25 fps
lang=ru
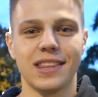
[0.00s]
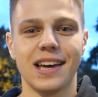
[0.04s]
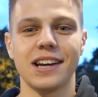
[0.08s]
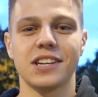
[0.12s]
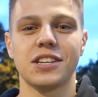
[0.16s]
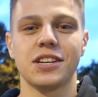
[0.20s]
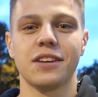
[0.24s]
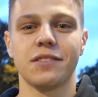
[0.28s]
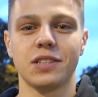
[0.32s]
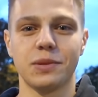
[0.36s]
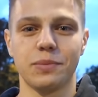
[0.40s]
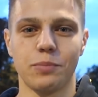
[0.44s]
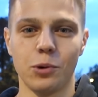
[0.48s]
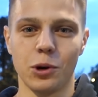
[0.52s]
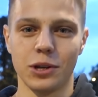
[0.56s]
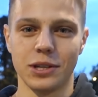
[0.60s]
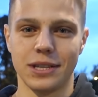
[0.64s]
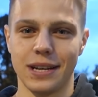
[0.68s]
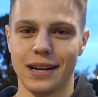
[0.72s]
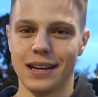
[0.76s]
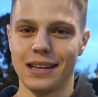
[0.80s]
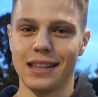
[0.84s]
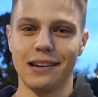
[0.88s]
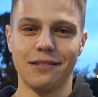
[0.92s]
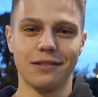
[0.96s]
а так и в
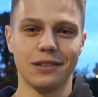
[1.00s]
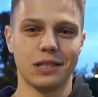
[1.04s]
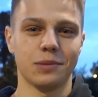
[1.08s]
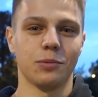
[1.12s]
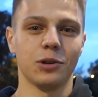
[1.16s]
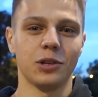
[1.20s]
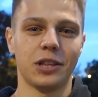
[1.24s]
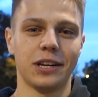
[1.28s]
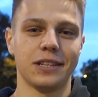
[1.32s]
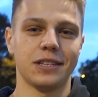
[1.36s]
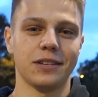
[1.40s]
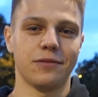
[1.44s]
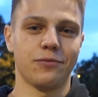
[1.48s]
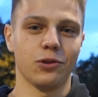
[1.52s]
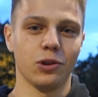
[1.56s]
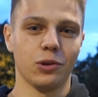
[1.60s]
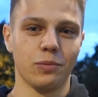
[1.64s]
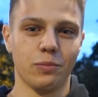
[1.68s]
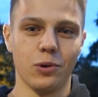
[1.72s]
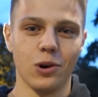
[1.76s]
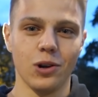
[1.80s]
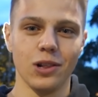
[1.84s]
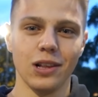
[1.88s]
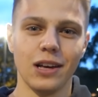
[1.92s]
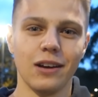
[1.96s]
спорте. Когда вы смотрите
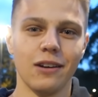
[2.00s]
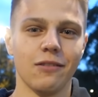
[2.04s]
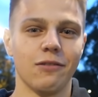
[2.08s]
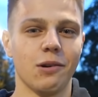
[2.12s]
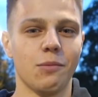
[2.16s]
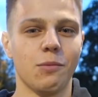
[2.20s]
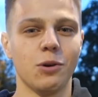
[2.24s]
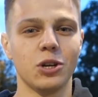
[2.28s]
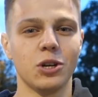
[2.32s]
футбол, вы